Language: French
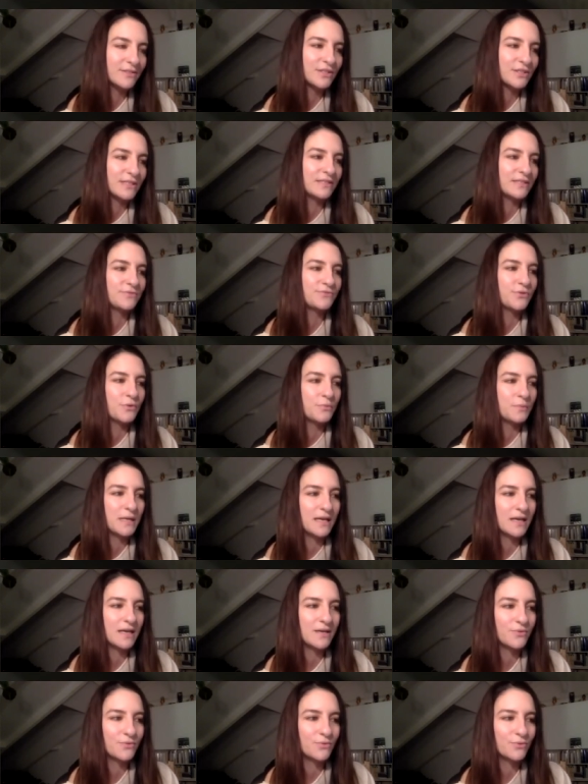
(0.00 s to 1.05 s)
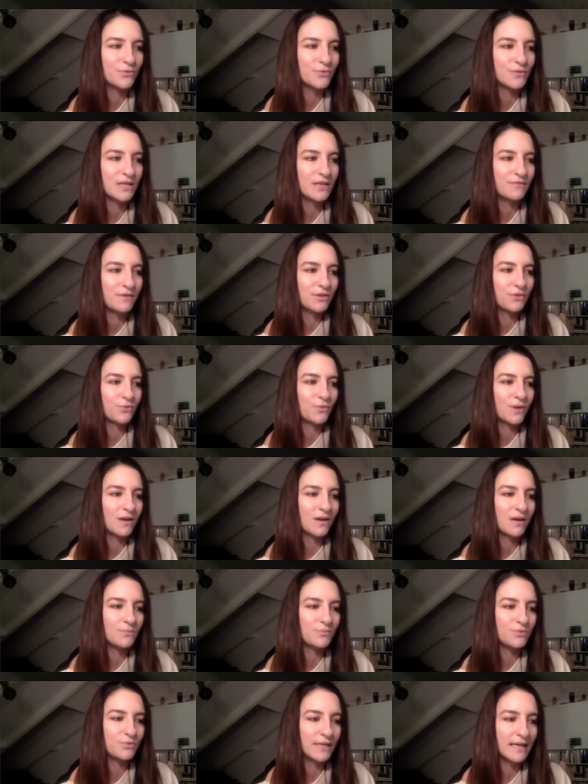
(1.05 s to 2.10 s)
J'ai été formée au conservatoire
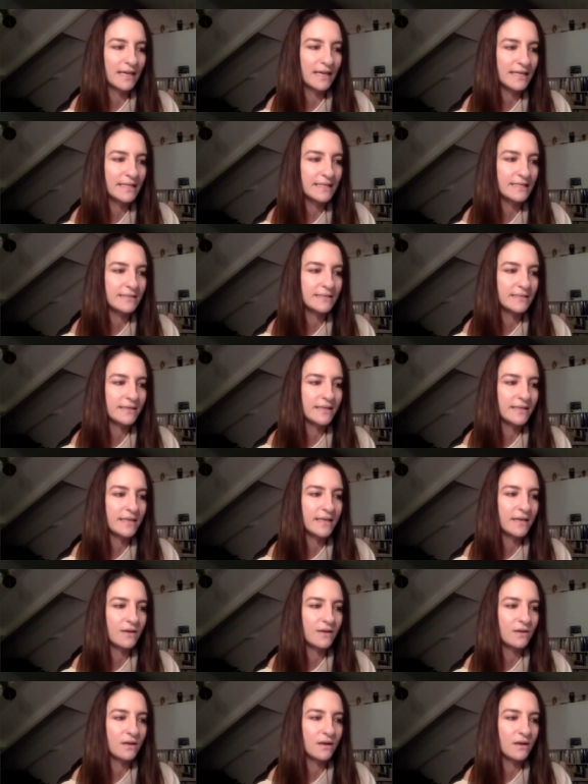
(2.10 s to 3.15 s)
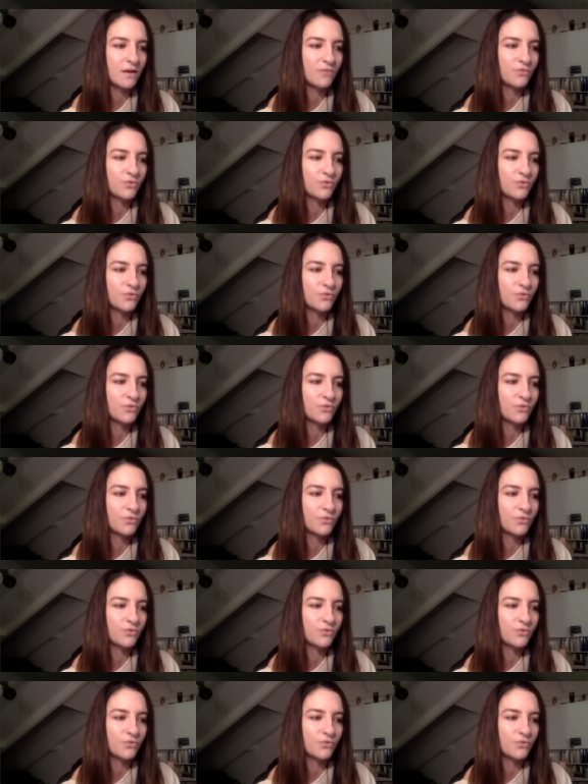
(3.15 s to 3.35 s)
à Bucarest et en,